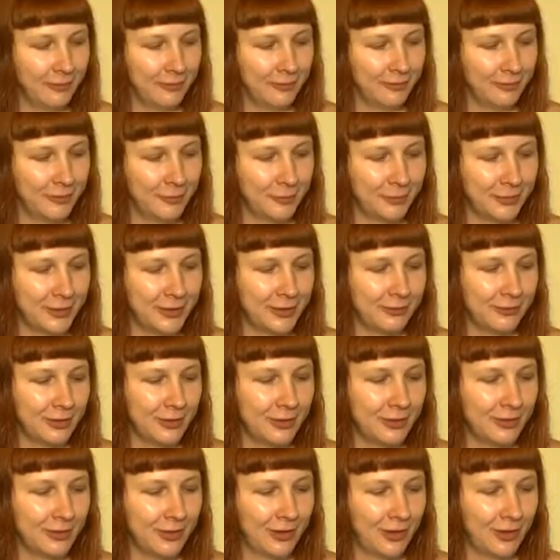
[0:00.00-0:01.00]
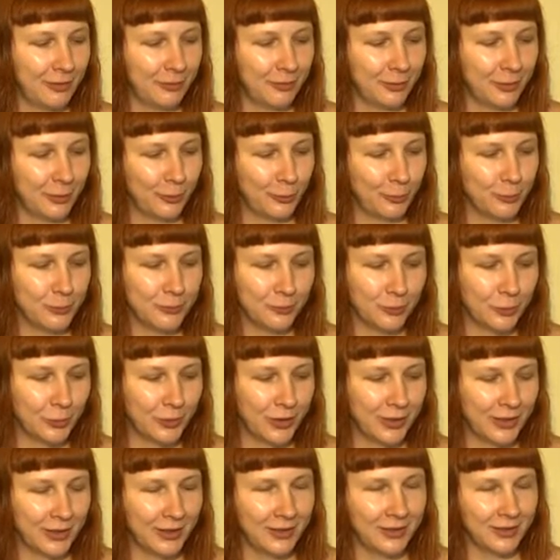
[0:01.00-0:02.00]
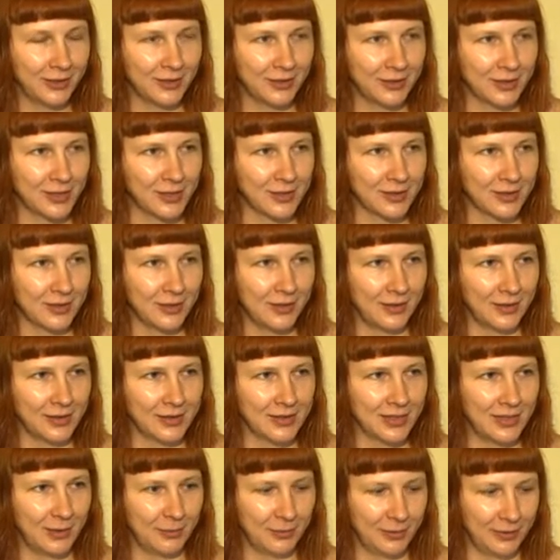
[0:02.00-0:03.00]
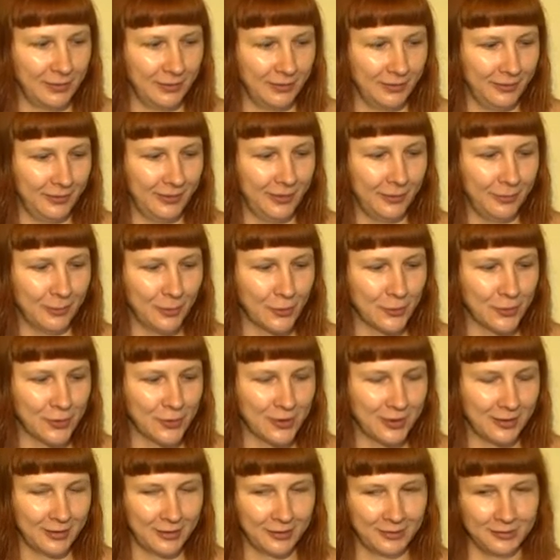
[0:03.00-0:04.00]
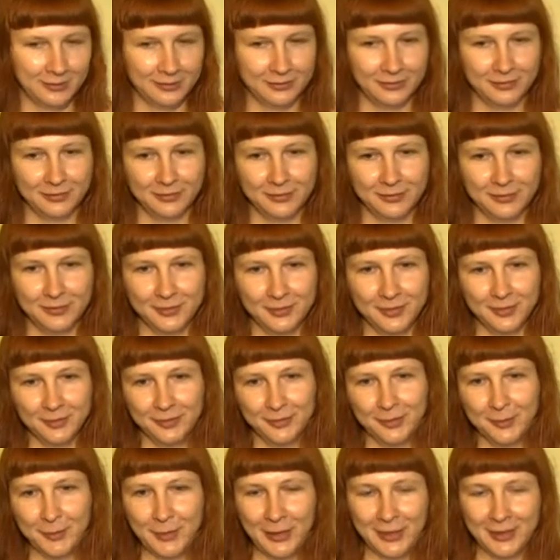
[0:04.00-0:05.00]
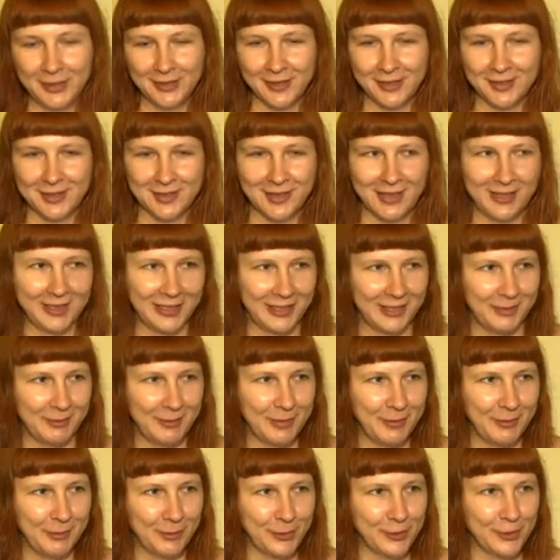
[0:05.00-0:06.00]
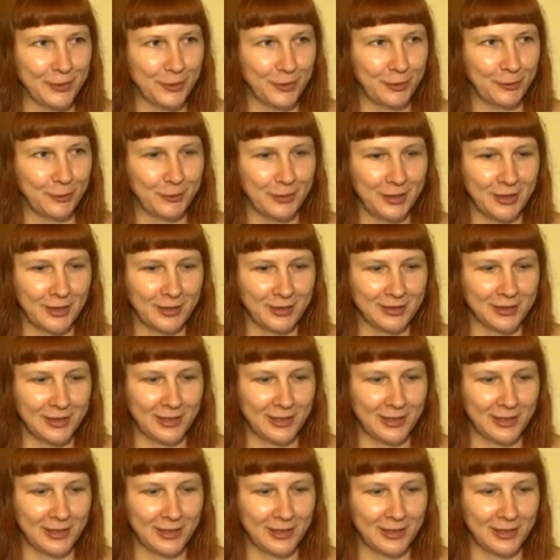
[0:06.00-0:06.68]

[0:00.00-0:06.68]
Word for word: Во-первых, я придумываю какие-то интересные рецепты. Не просто малина с сахаром, не просто клубника с